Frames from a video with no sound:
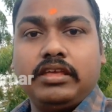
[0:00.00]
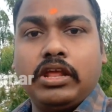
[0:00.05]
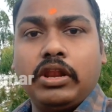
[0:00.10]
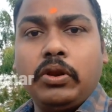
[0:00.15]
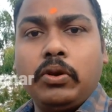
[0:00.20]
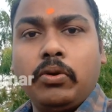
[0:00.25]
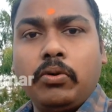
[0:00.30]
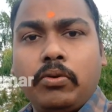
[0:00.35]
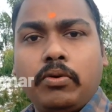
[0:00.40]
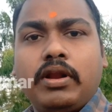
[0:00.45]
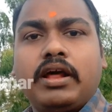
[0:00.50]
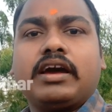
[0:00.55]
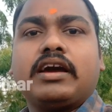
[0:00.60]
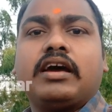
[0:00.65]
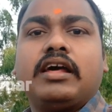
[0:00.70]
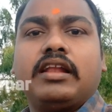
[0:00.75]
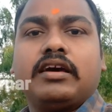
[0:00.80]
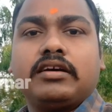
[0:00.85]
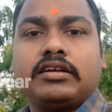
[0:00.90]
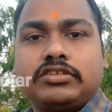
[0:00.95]
ఎన్నో
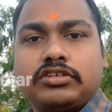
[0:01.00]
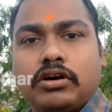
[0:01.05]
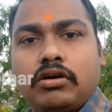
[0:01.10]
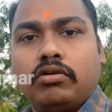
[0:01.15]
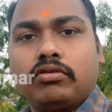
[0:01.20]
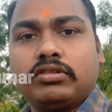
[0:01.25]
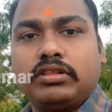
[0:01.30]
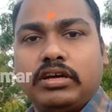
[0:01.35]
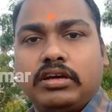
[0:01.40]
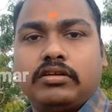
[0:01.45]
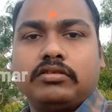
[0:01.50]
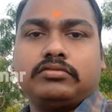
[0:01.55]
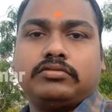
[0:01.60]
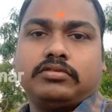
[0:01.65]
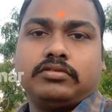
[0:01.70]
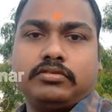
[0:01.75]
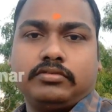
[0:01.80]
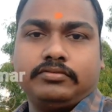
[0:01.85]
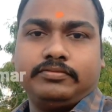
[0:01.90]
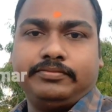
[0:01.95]
రకాలుగా చావుకు దగ్గర
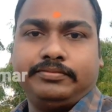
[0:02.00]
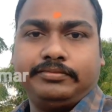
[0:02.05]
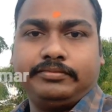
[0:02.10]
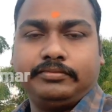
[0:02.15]
అవుతున్నాం